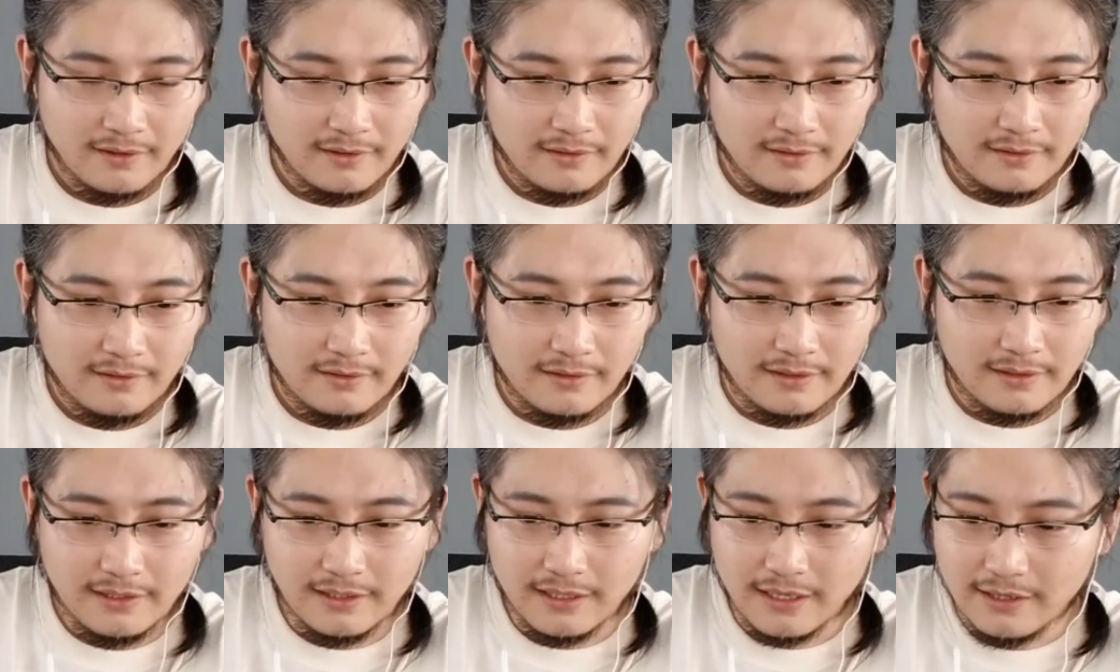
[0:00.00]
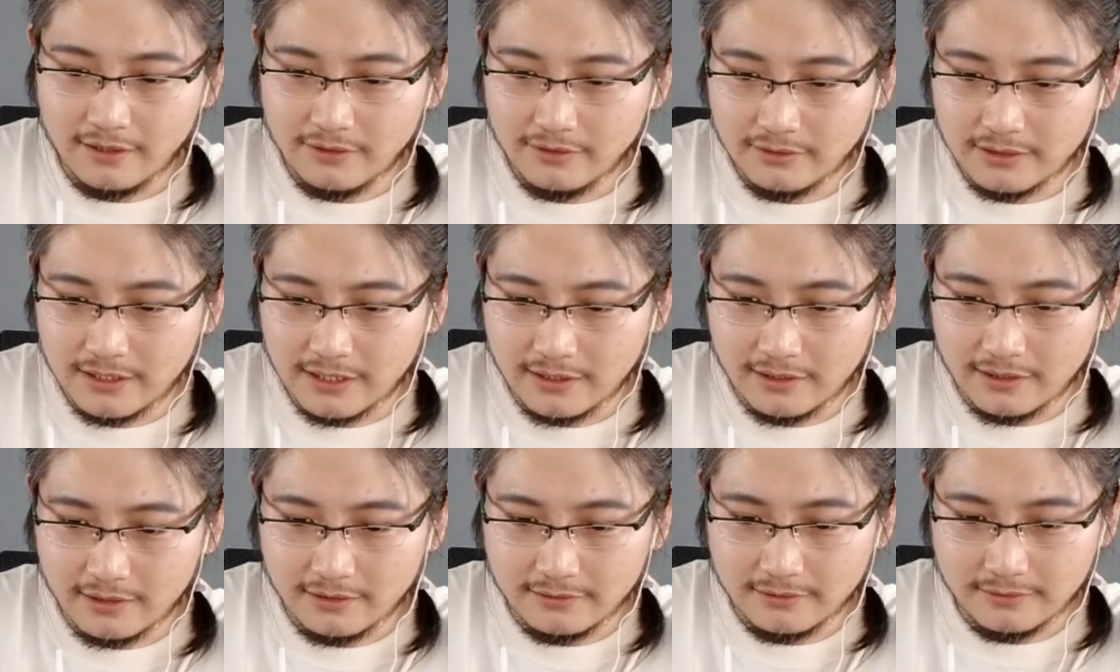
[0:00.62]
哎，hello，你
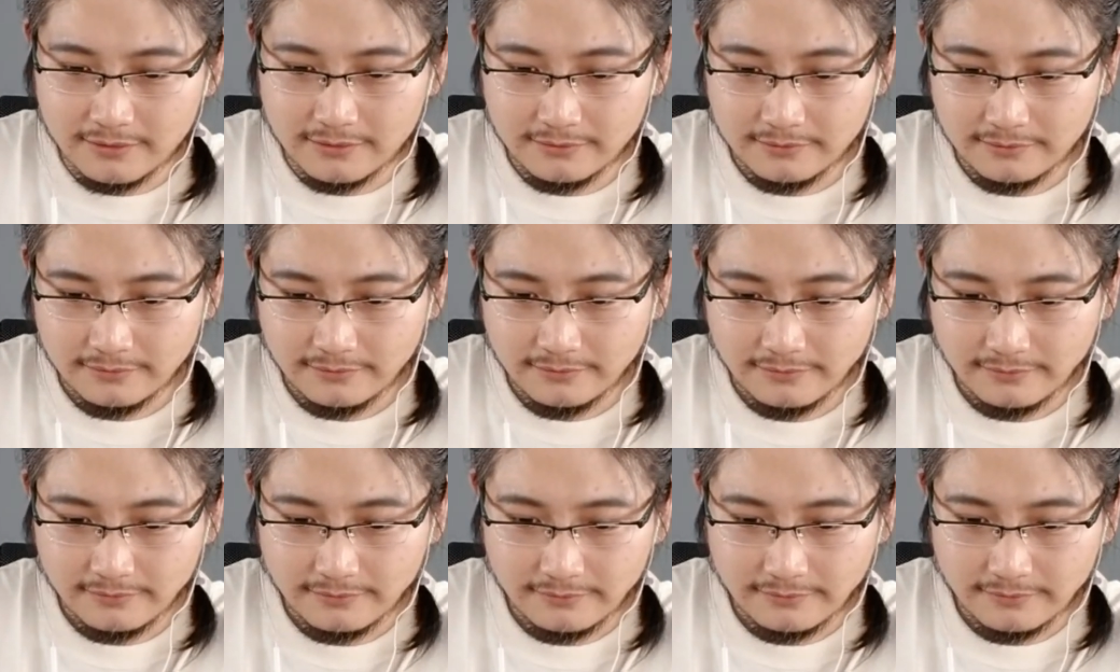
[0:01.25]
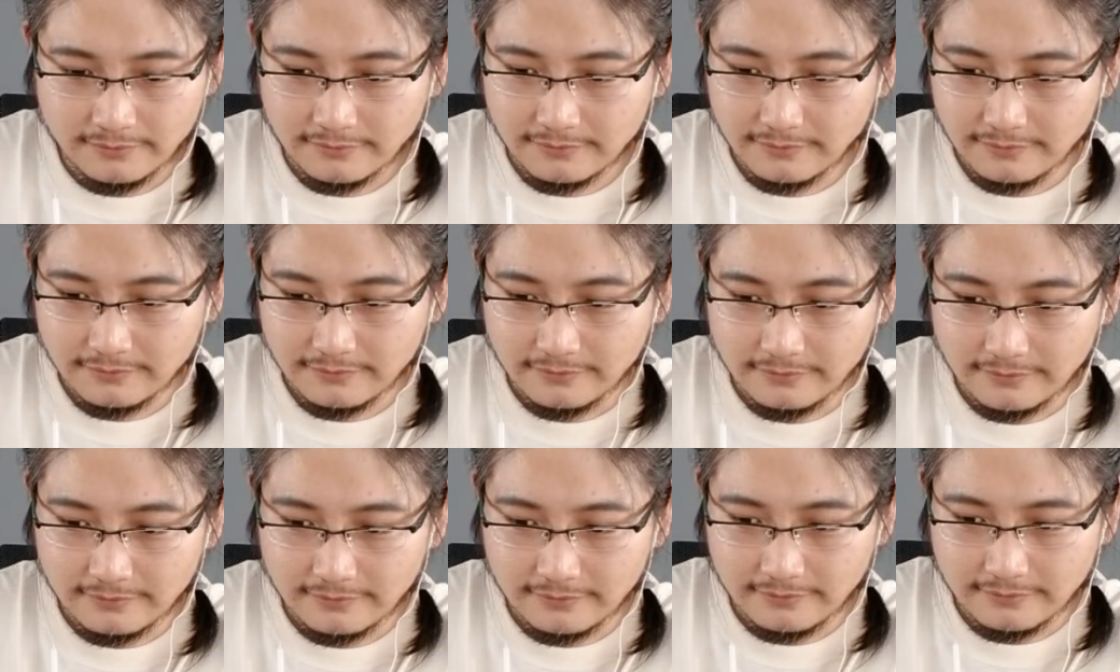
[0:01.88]
好，
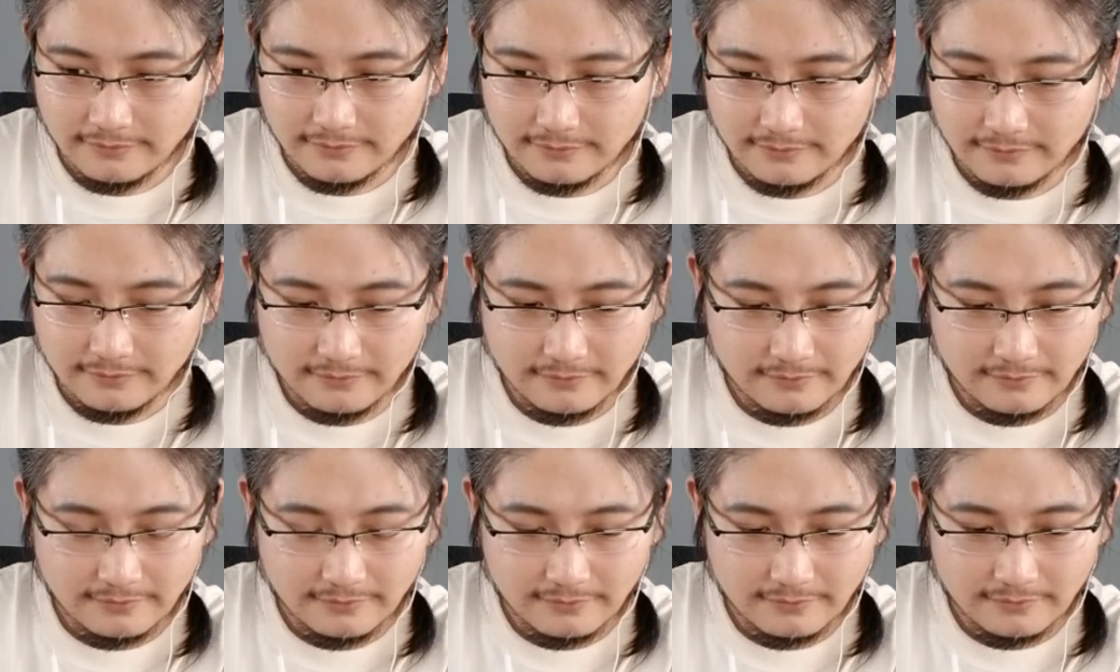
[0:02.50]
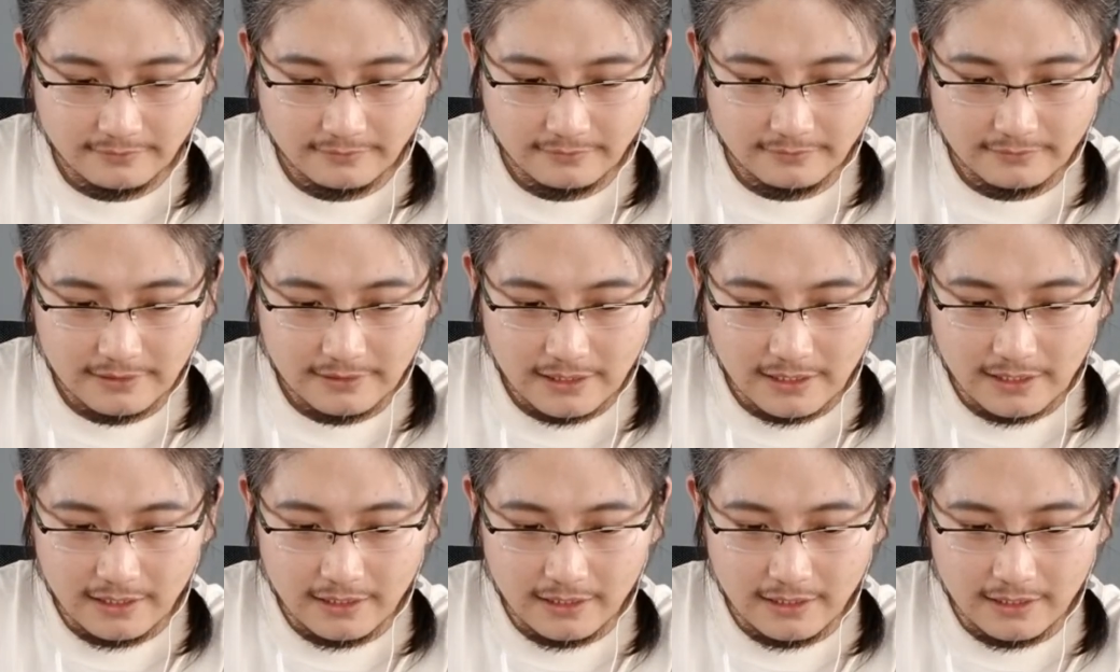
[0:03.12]
能听得见吗？
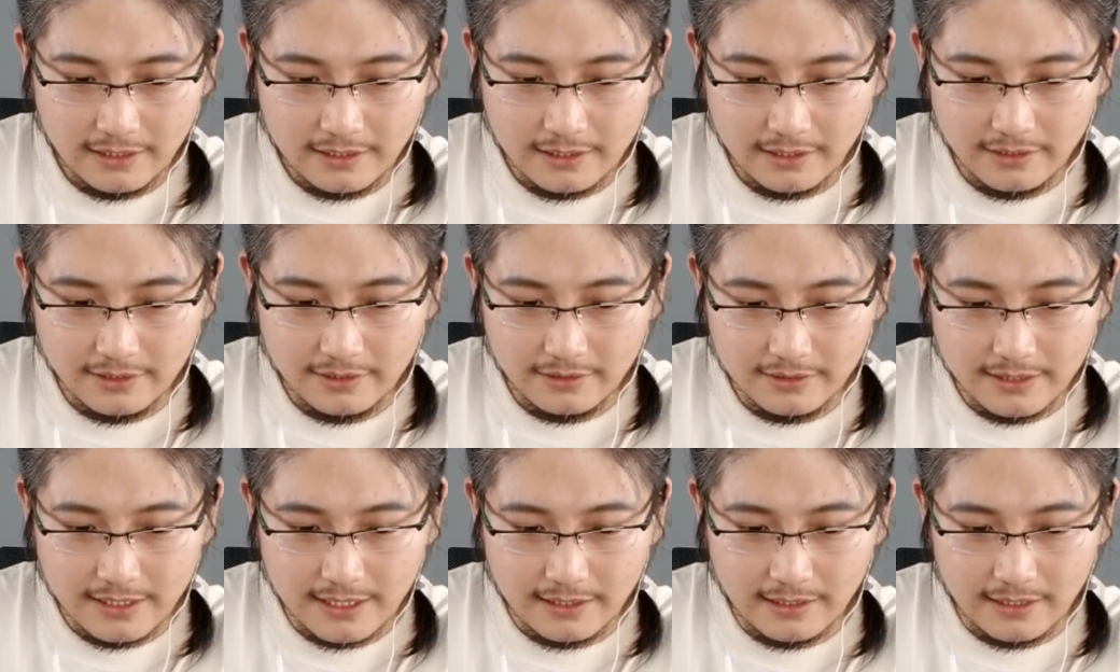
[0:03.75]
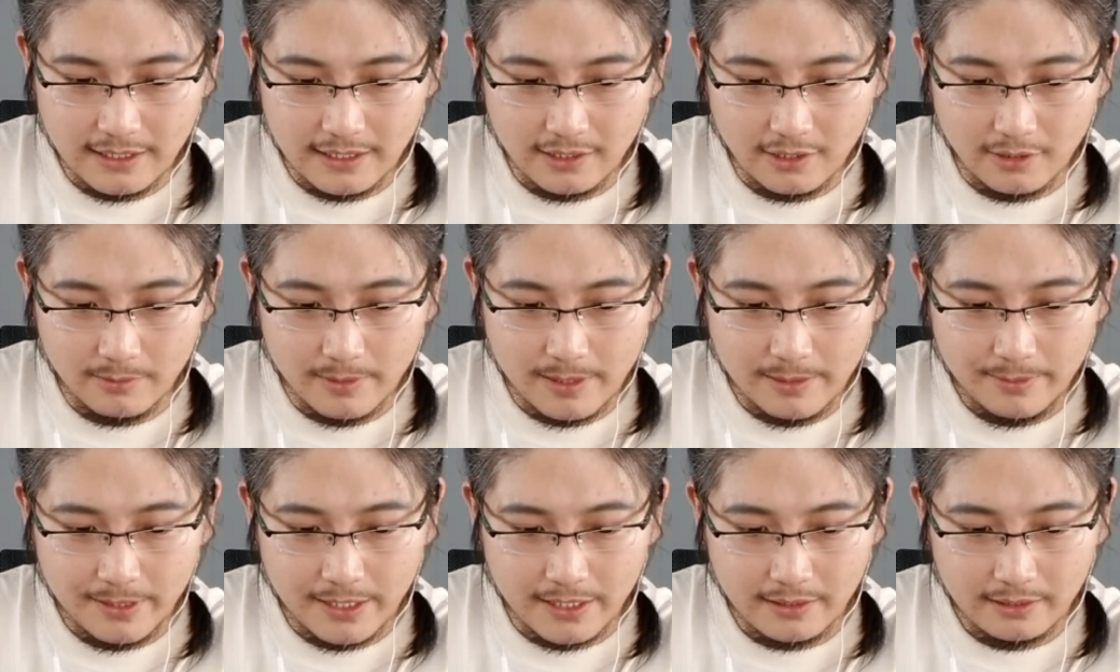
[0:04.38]
哎，可以听见。来，老
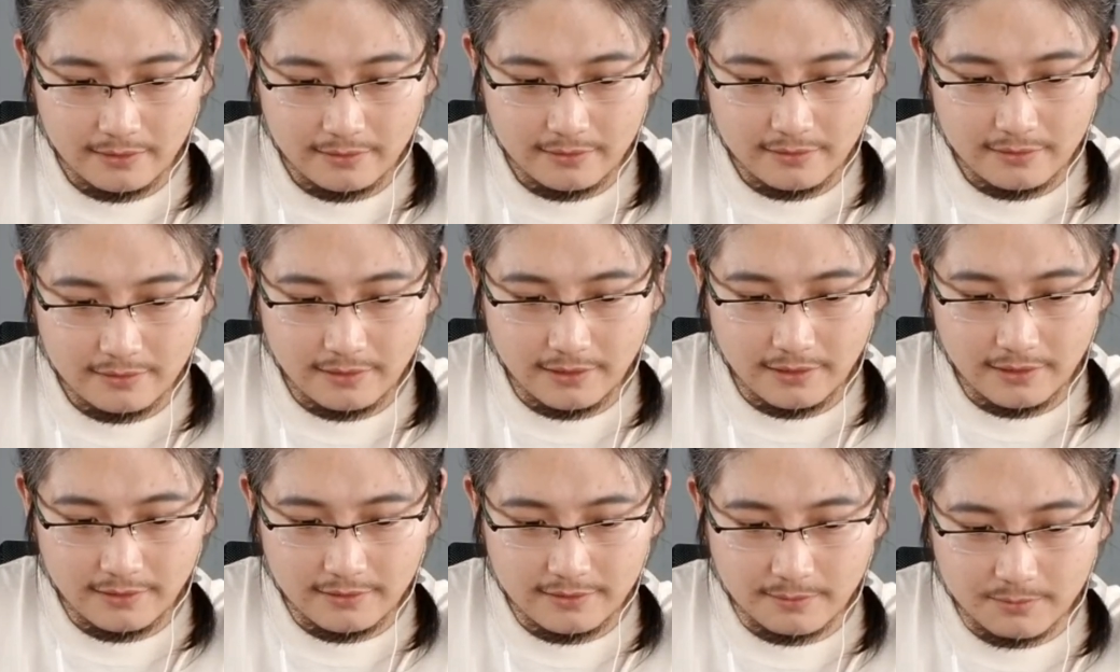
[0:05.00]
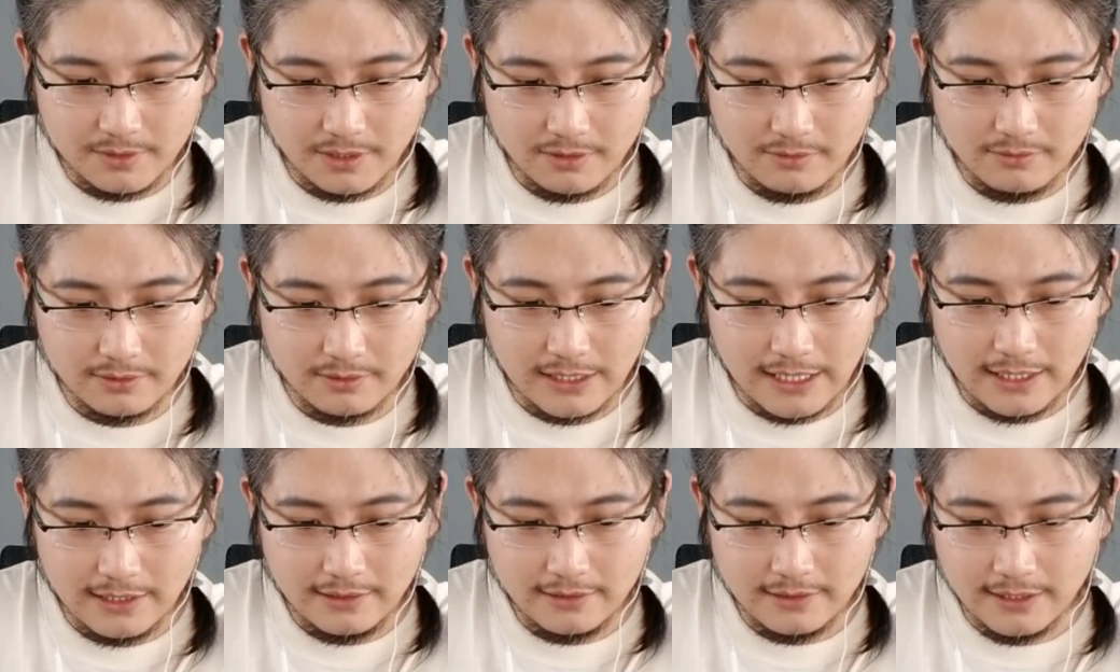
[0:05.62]
baby，那个怎么称呼？
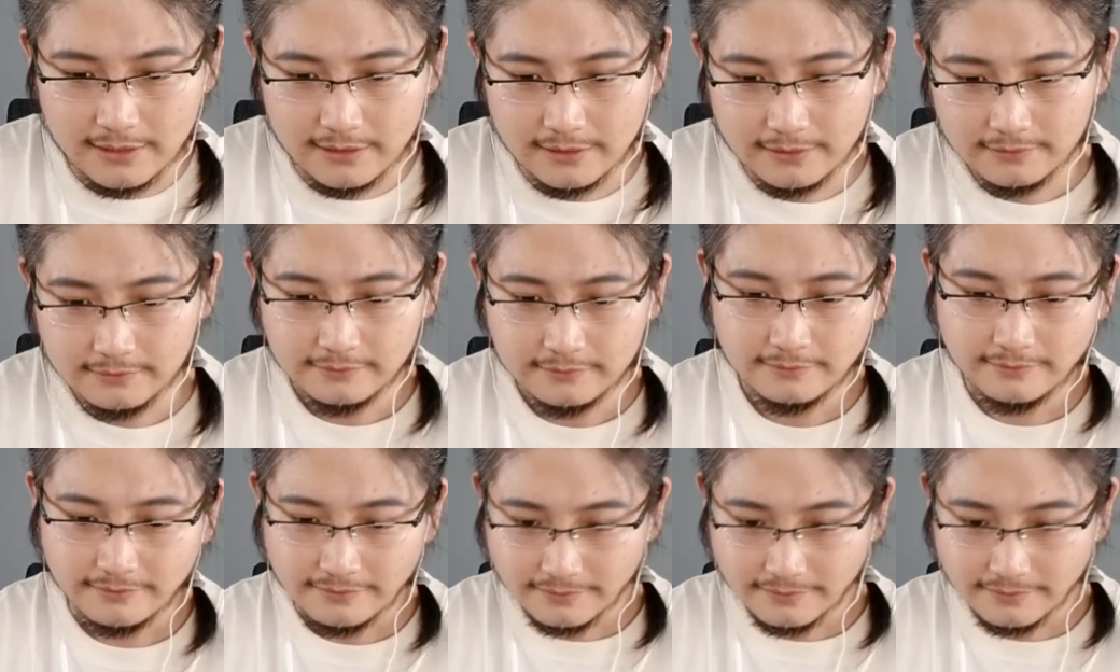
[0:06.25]
哪里人？嗯，